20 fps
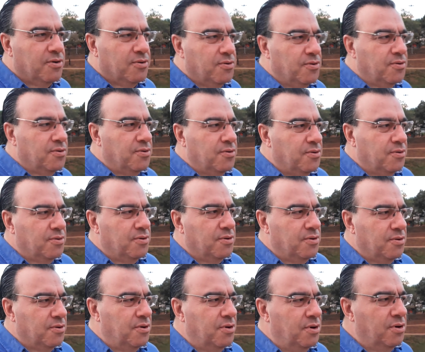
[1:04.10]
O,
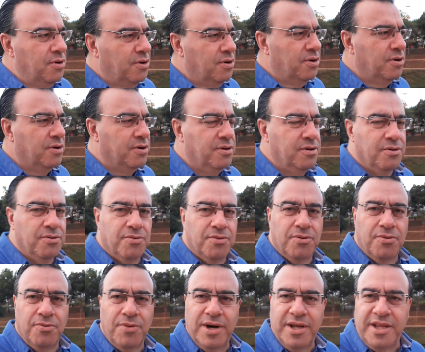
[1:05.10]
o